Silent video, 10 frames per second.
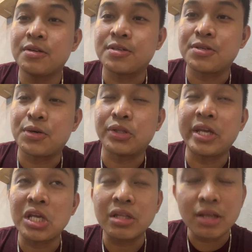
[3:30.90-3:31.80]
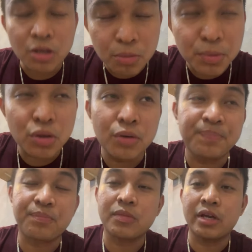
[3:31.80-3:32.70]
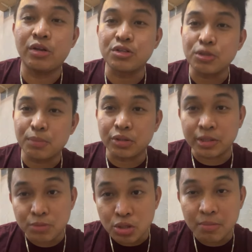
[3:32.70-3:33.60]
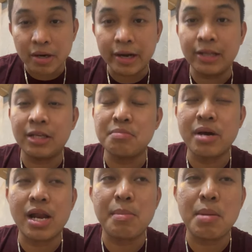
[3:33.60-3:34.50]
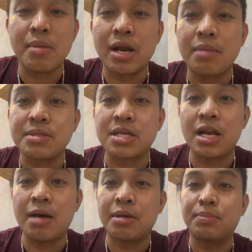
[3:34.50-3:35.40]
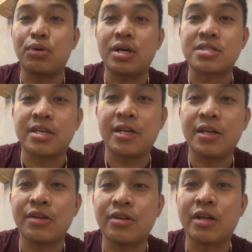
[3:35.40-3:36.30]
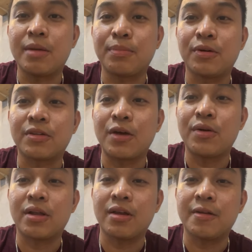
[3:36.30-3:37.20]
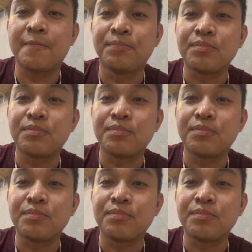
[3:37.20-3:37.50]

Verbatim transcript: So, thank you, thank you po. And also po, Team Jomcar 18, maraming maraming salamat po kasi yun nga po, tawag niyan.